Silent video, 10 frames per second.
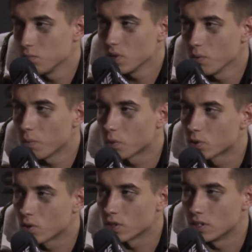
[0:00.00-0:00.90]
no po
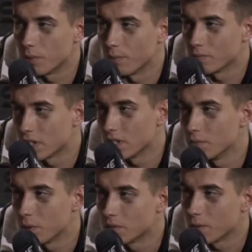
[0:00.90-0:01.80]
prostu go rozjebę. Mam,
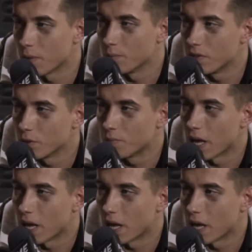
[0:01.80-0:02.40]
te, mam, te, mam pewien